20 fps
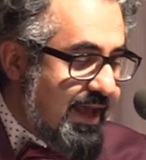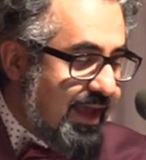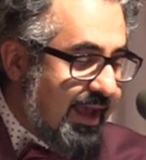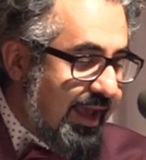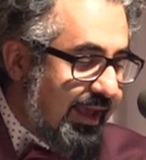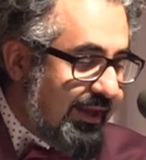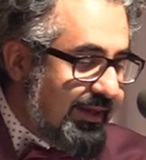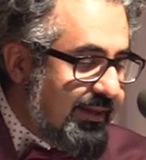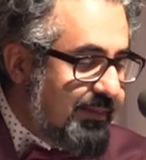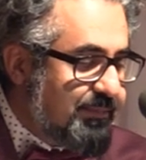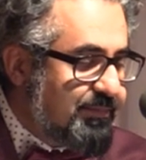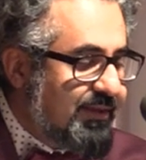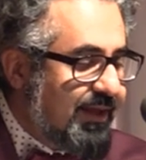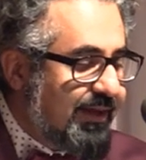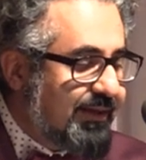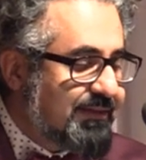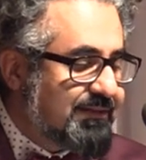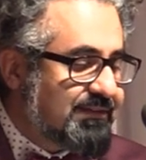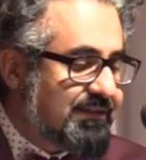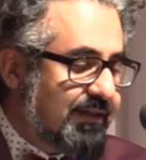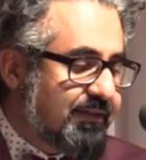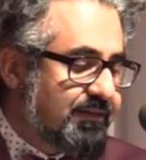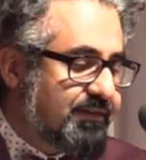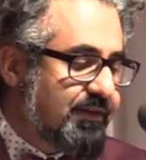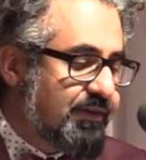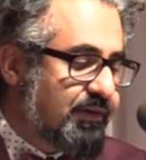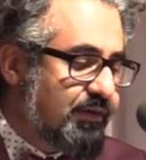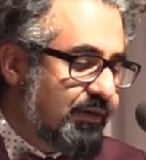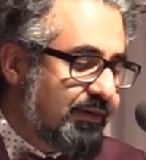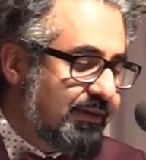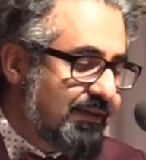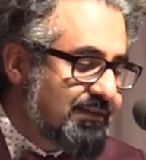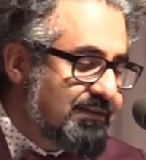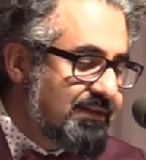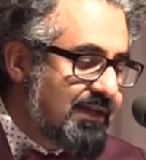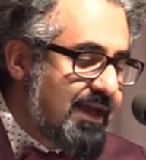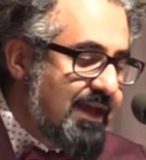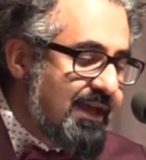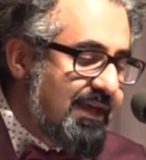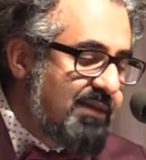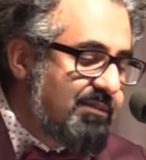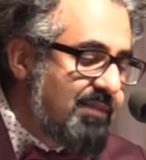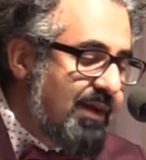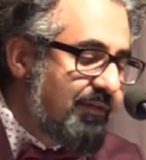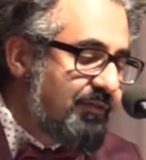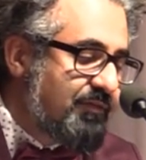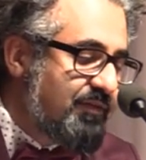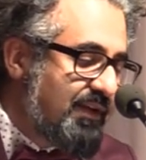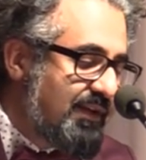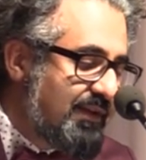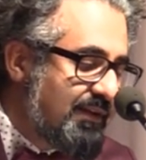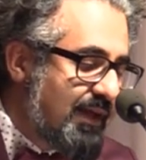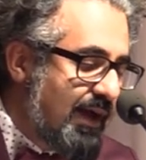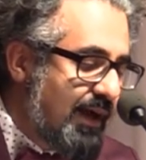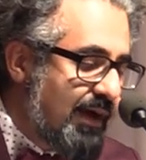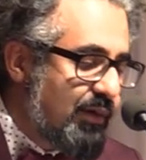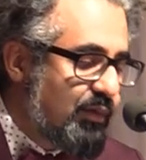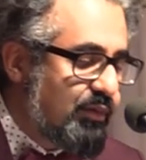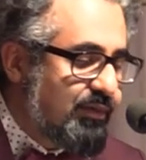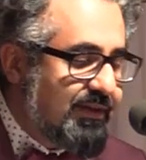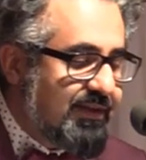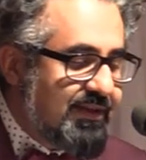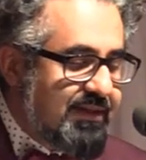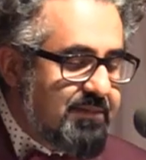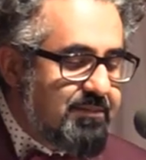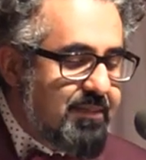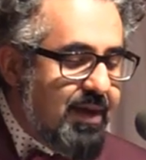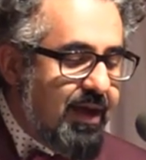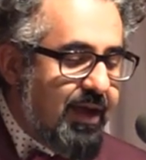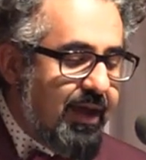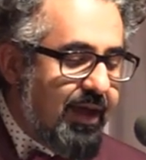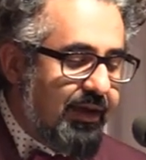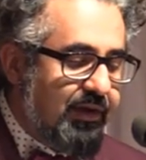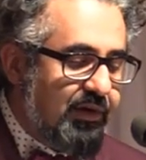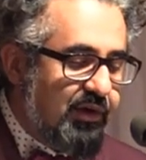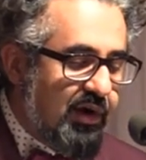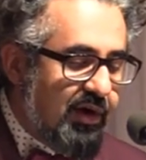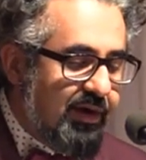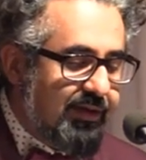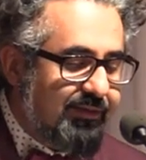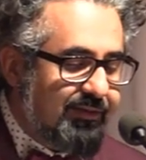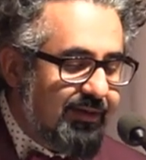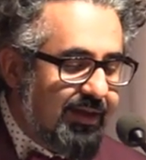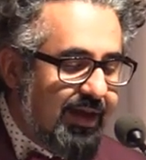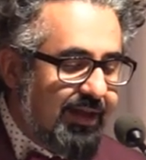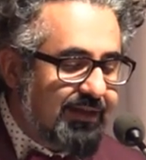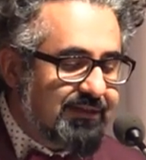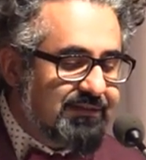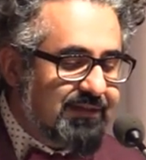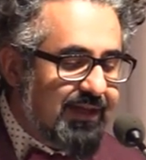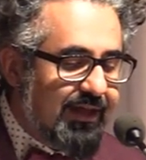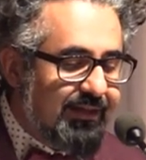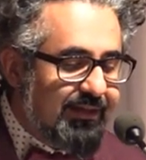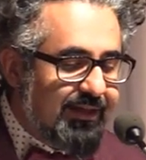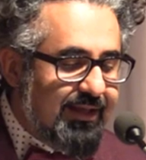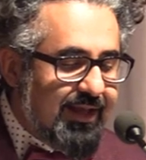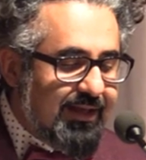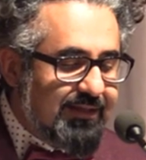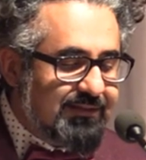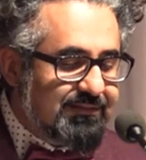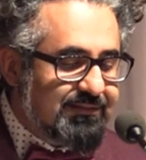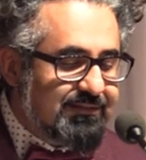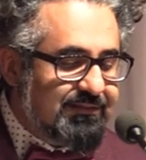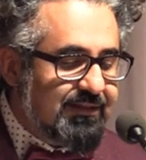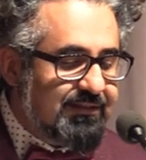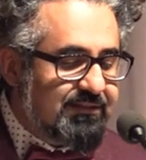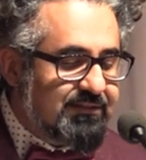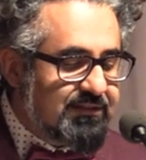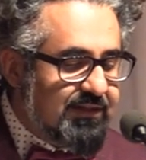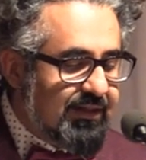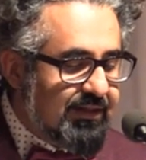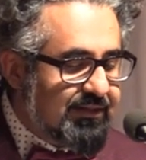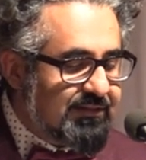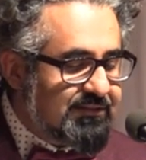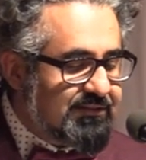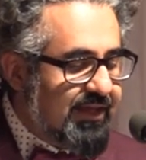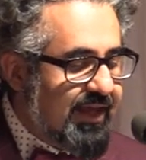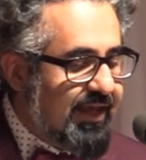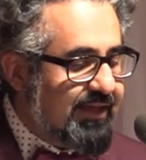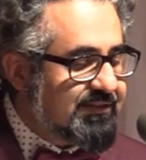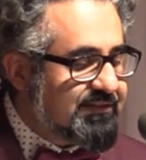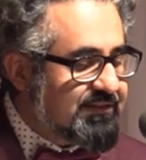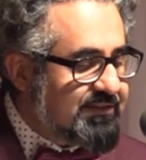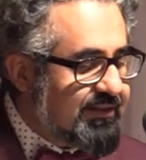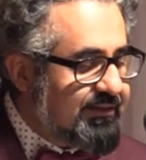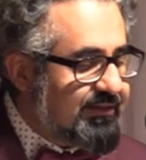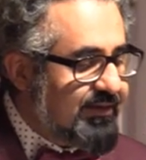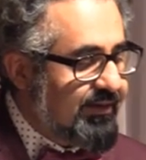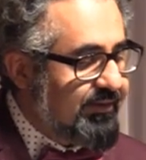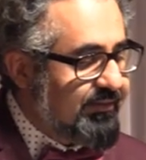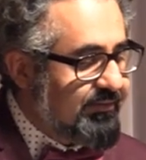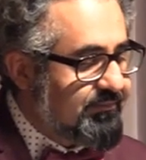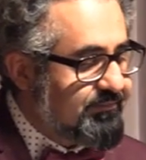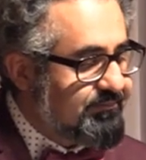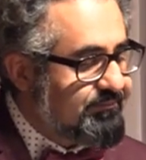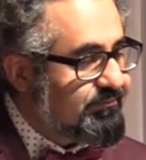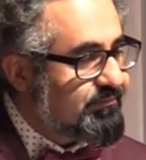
erlebt der Gesandte Gottes immer wieder und immer erneut als sein existenzielles Erzittern.